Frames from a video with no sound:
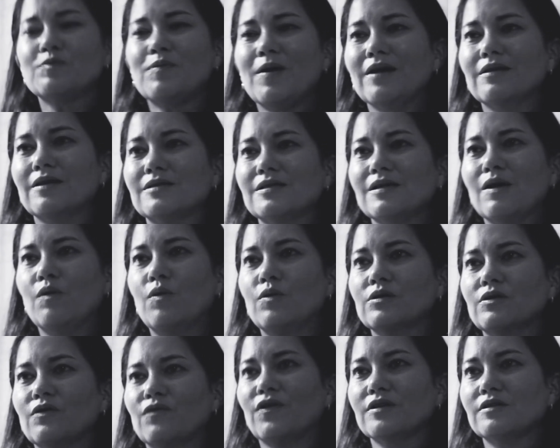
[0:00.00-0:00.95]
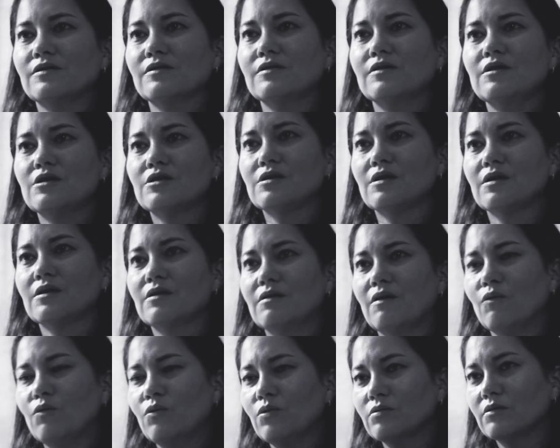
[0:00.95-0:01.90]
parte dessa onda fascista,
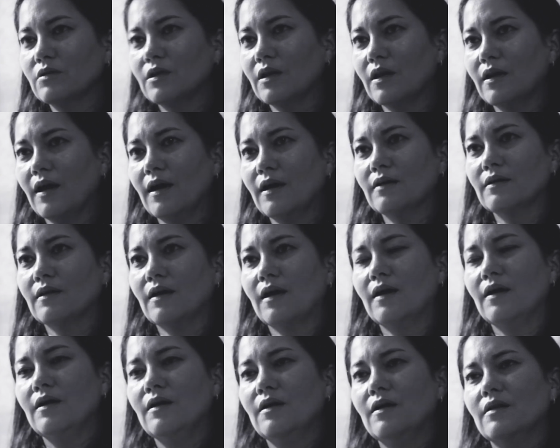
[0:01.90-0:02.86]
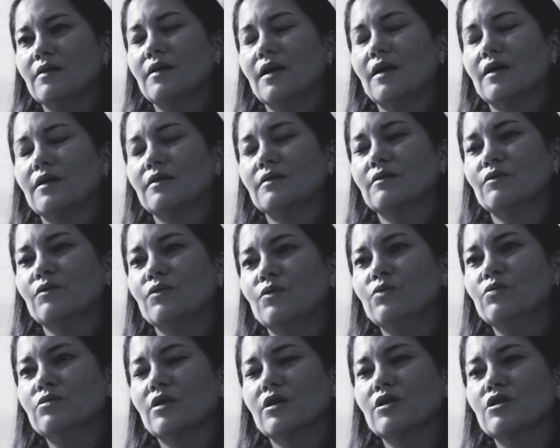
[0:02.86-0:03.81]
da, né, da, da
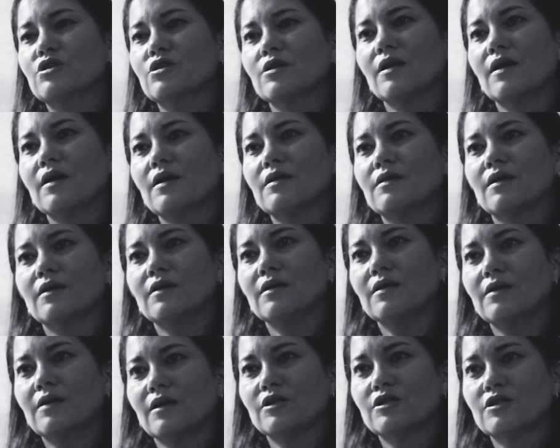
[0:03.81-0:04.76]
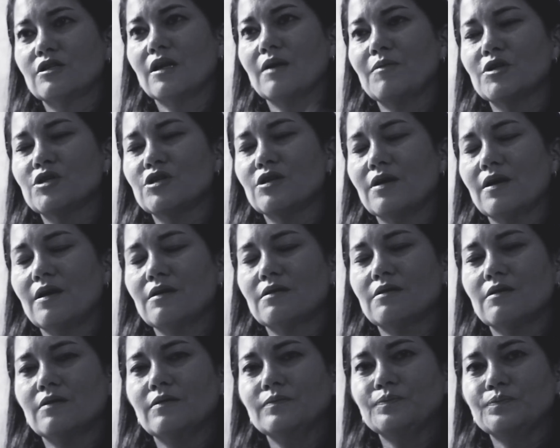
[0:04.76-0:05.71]
ultradireita e da
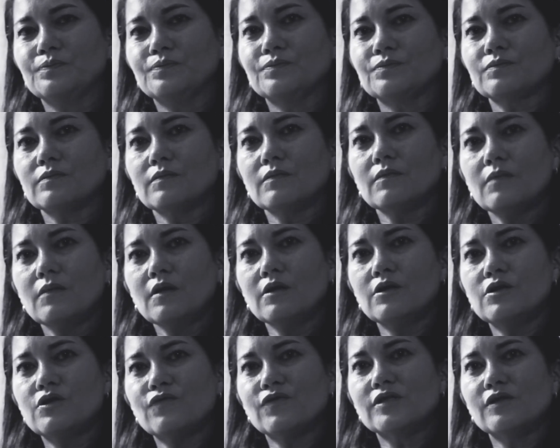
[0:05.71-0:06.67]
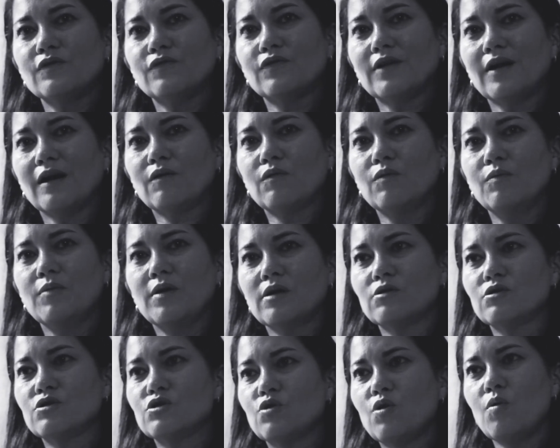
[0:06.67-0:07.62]
extrema-direita, de você ficar com
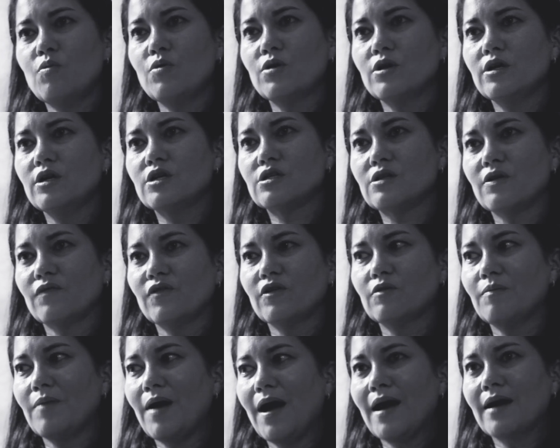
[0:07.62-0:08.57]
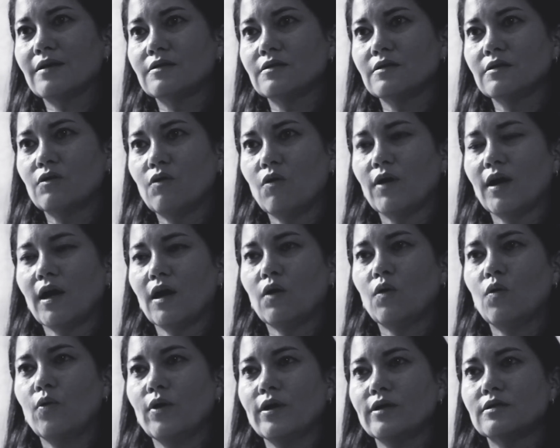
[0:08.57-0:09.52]
medo de comunista, vendo Marx em qualquer
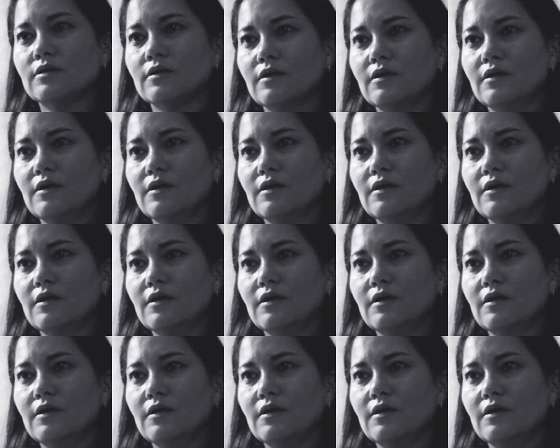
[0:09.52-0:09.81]
coisa.